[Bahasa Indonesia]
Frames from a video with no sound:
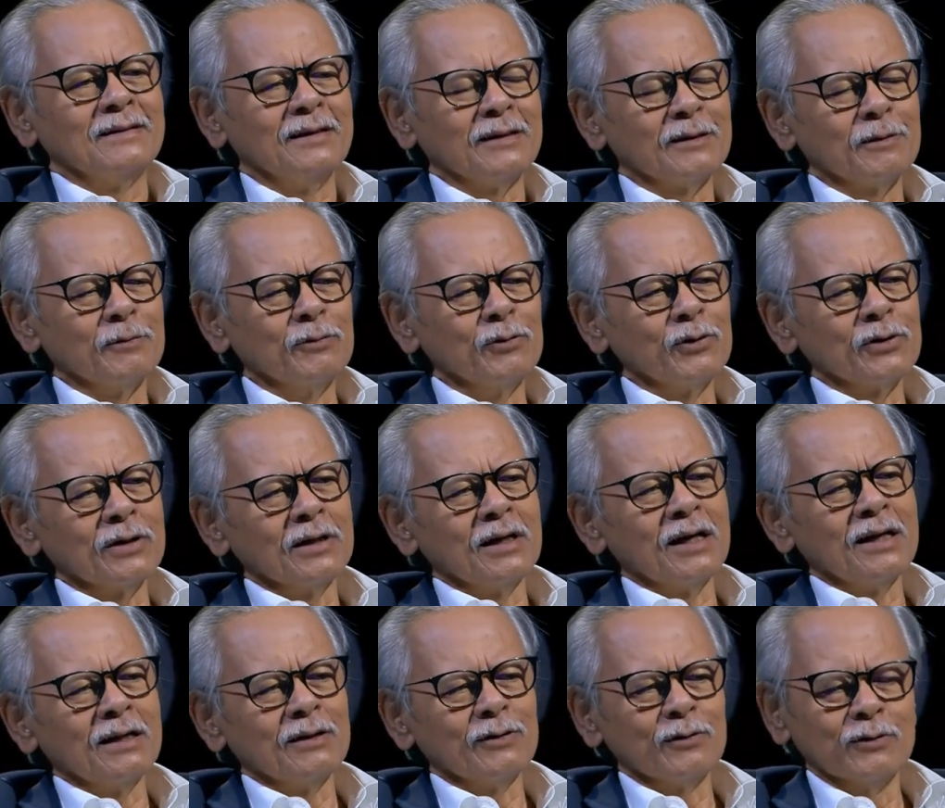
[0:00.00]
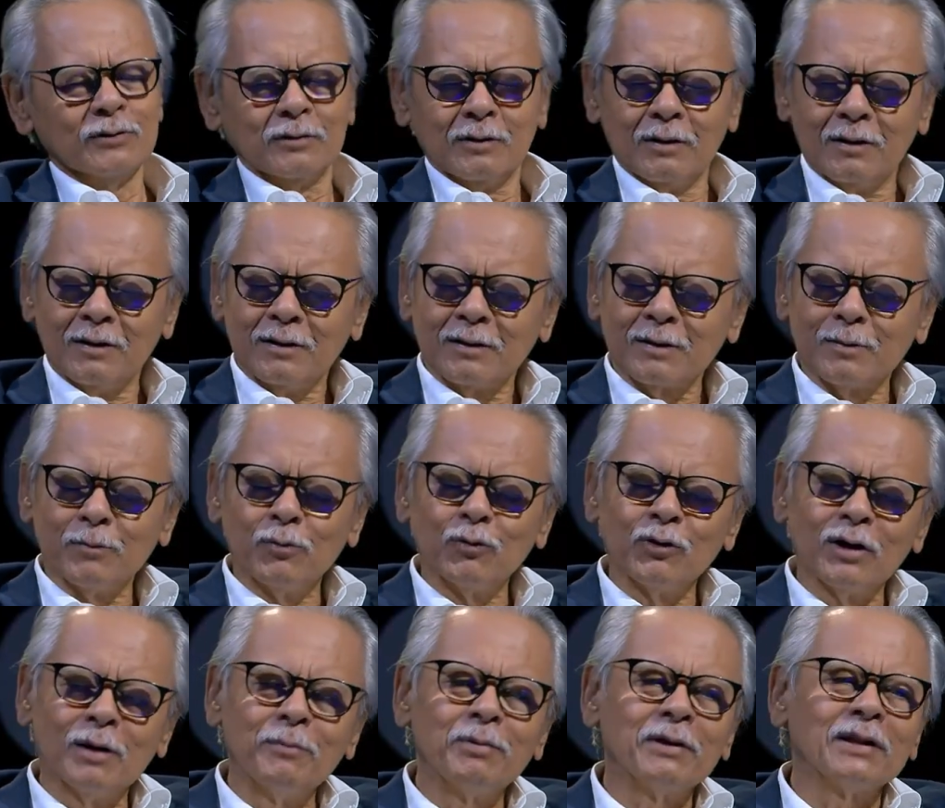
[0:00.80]
Jadi kemungkinan itu
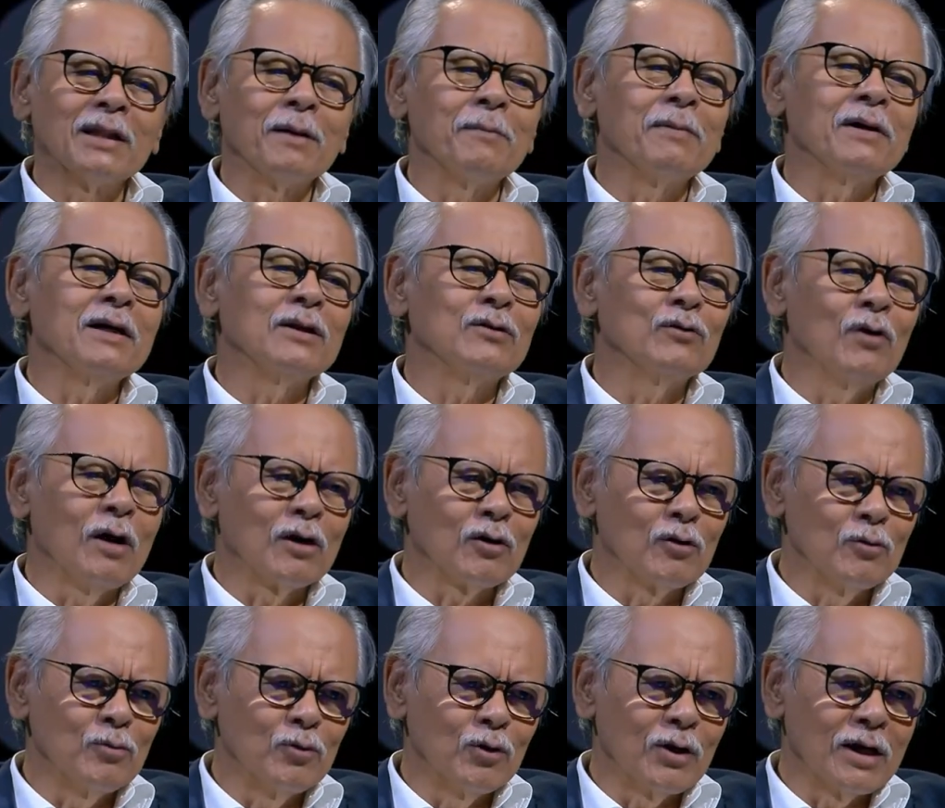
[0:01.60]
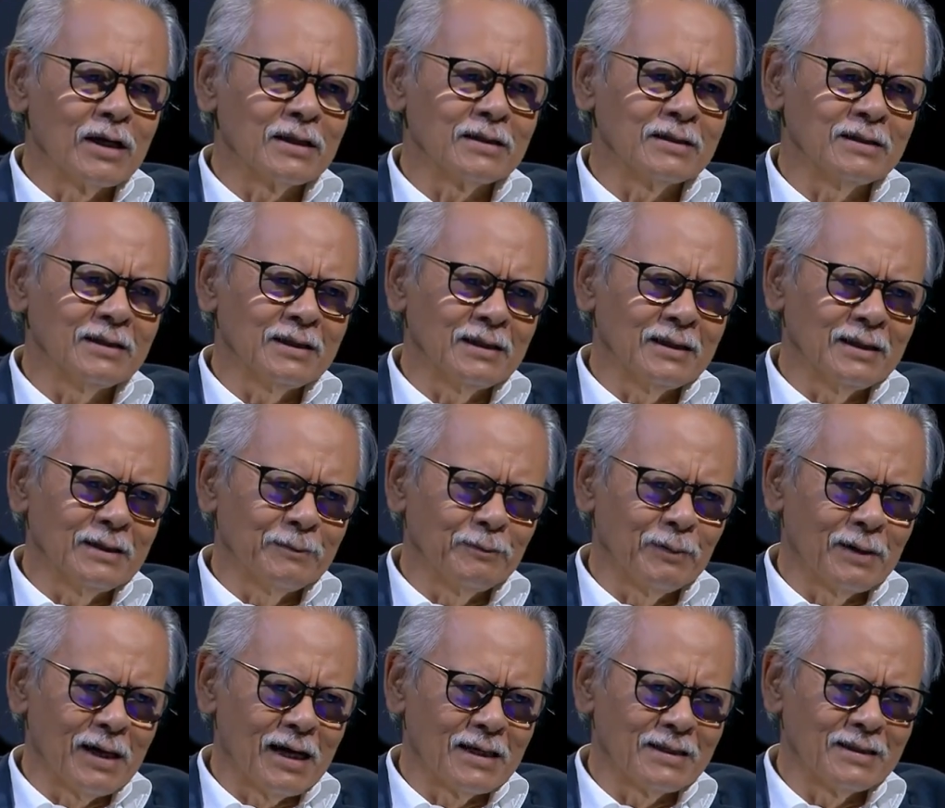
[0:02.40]
kemungkinan pertama itu akumulasi
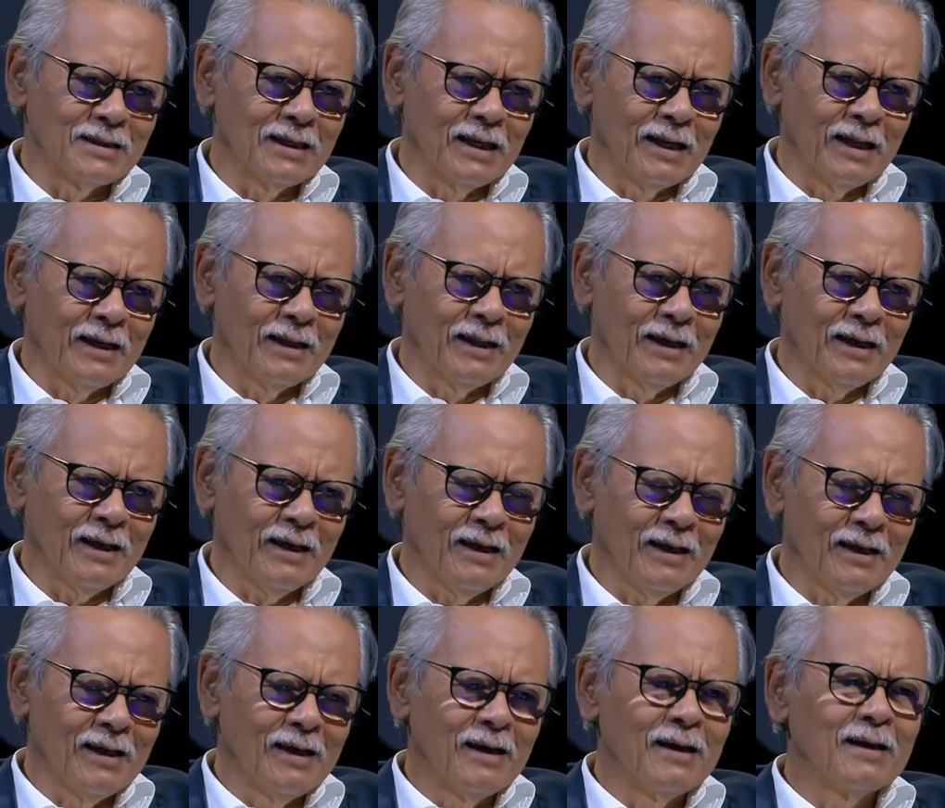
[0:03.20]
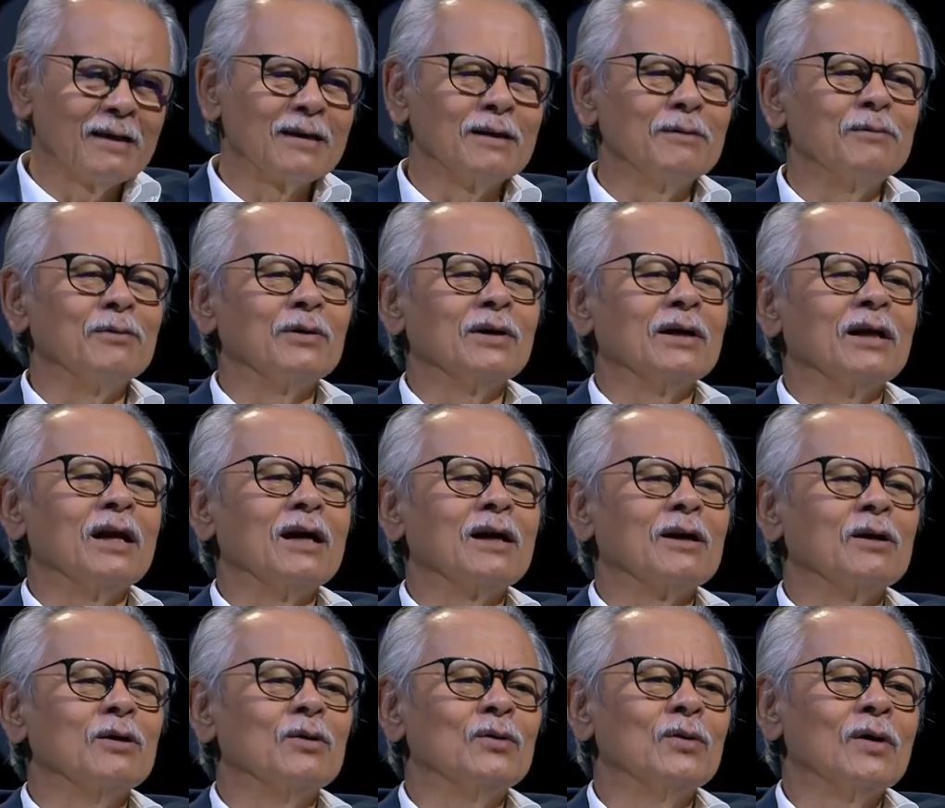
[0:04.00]
penghasilan ya, kemungkinan
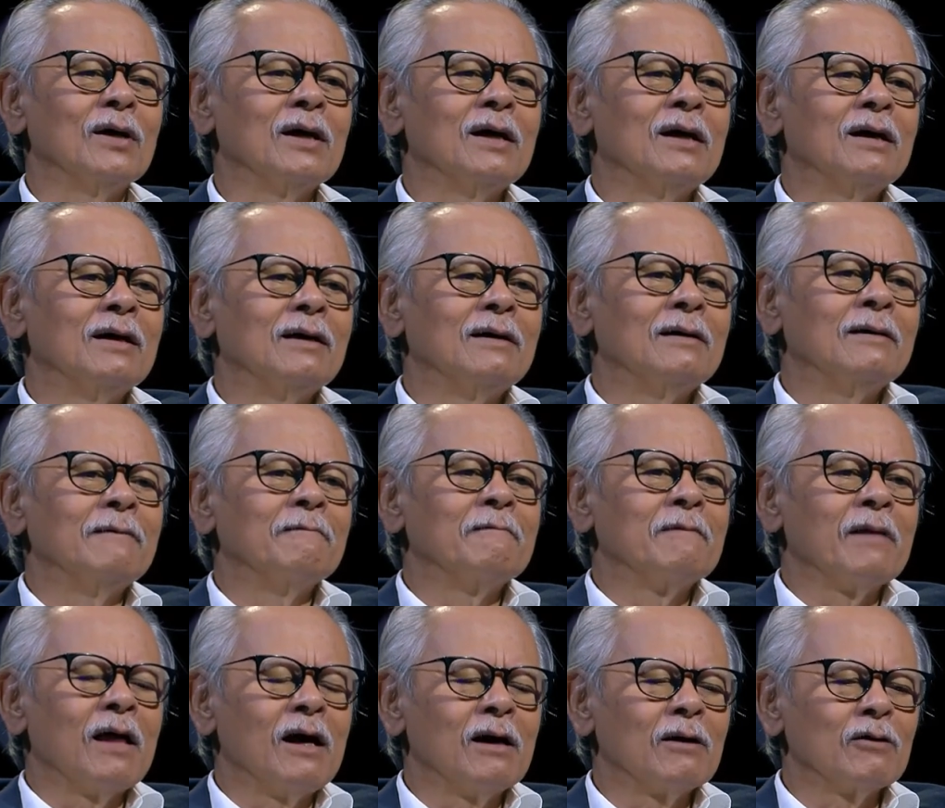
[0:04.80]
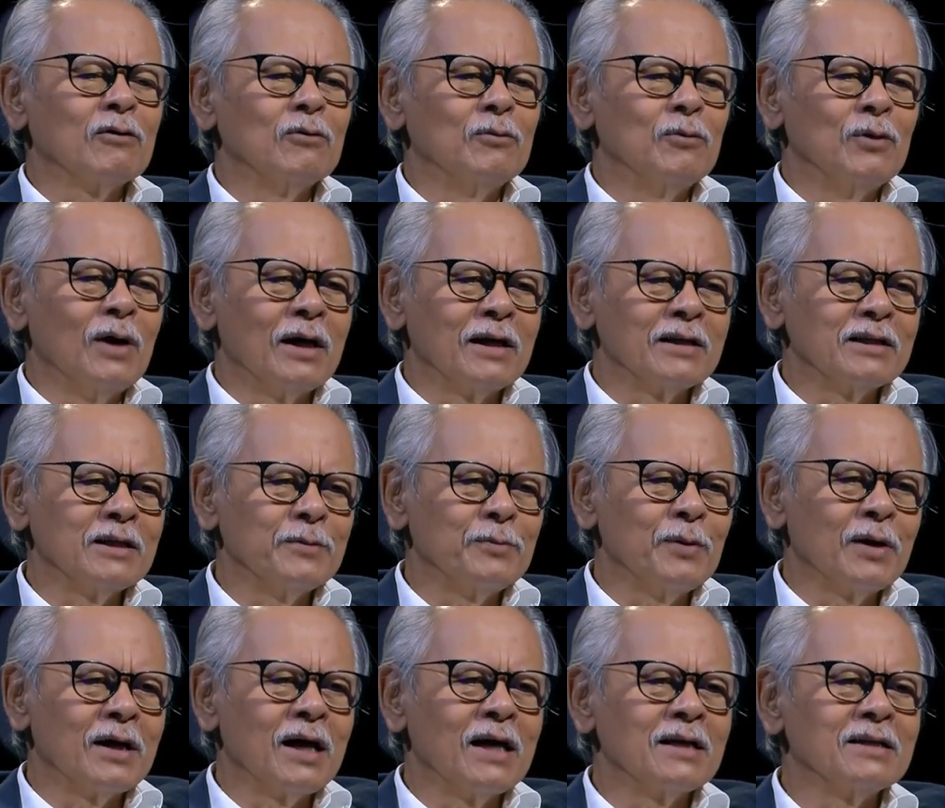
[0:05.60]
kedua akumulasi
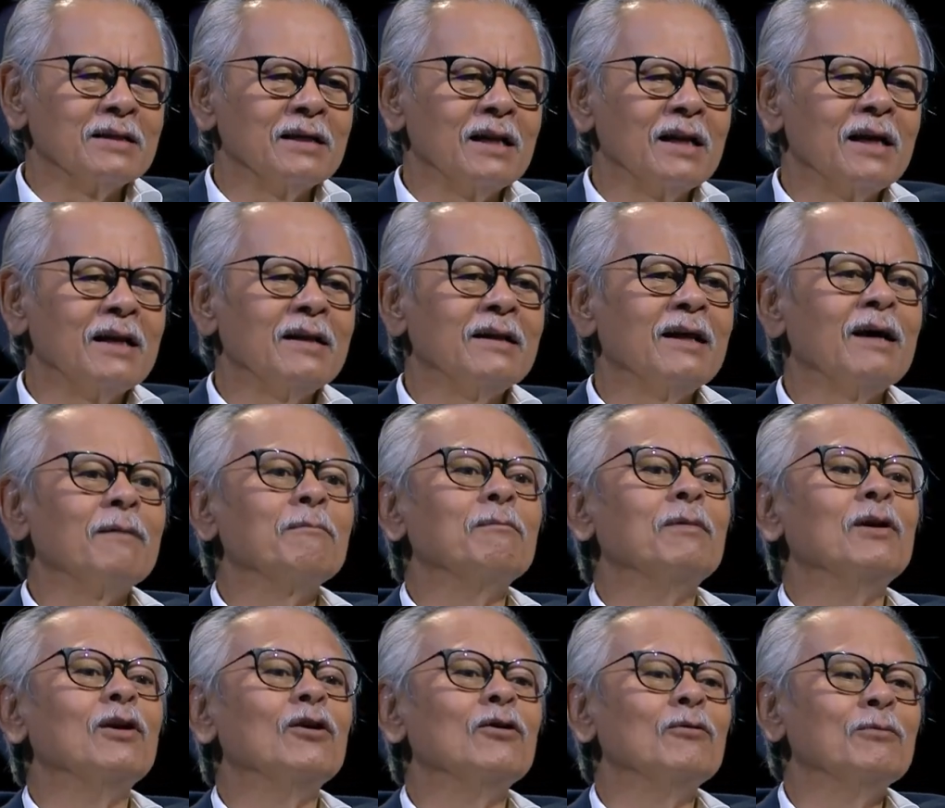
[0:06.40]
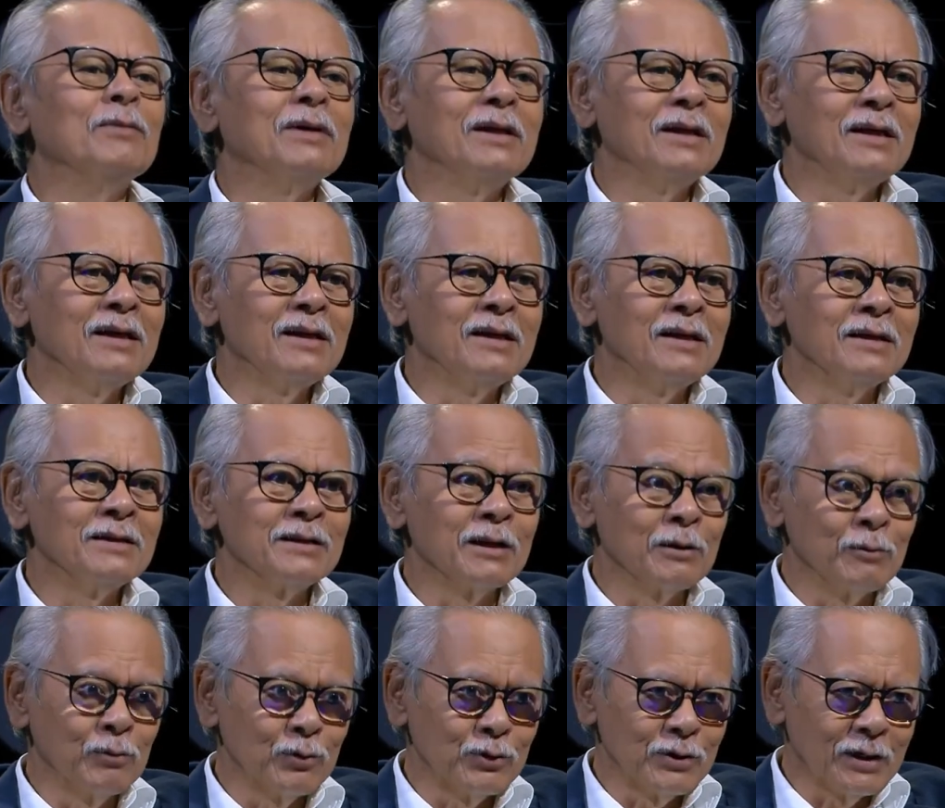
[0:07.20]
penghasilan yang belum
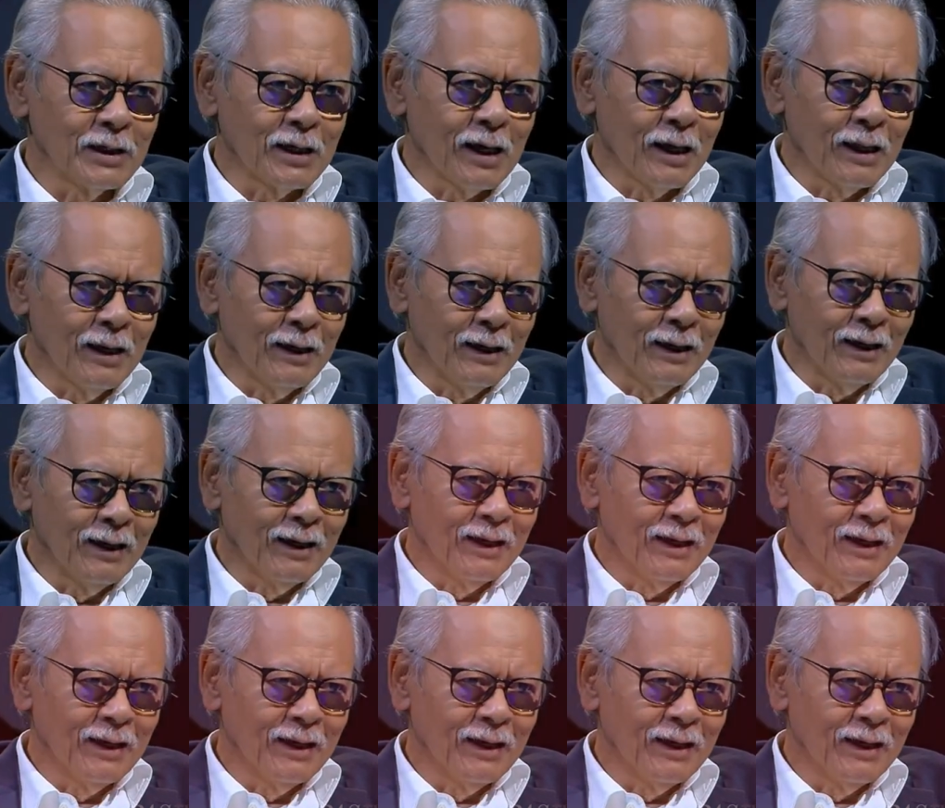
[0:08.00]
didistribusikan.